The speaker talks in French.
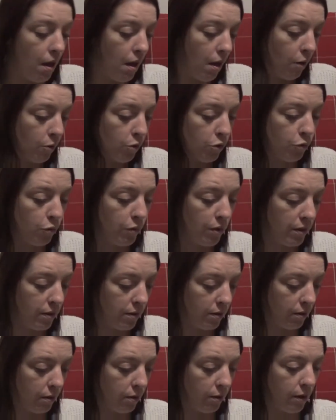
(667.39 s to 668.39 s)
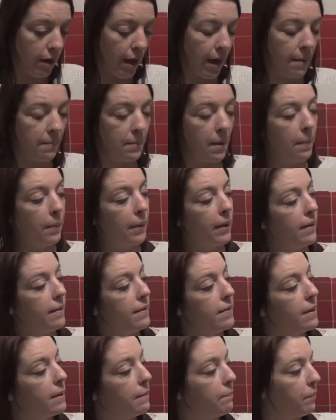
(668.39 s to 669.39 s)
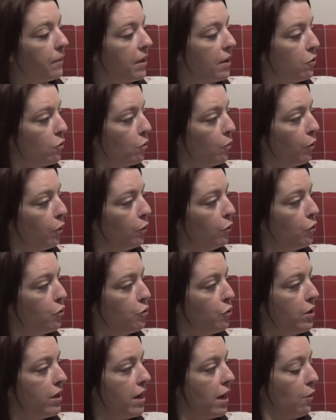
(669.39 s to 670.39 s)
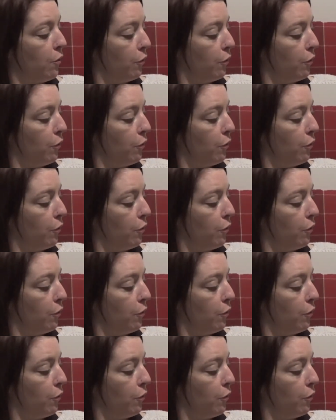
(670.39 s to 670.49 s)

Ensuite, elle m'a prêté Les Ombres de Julia,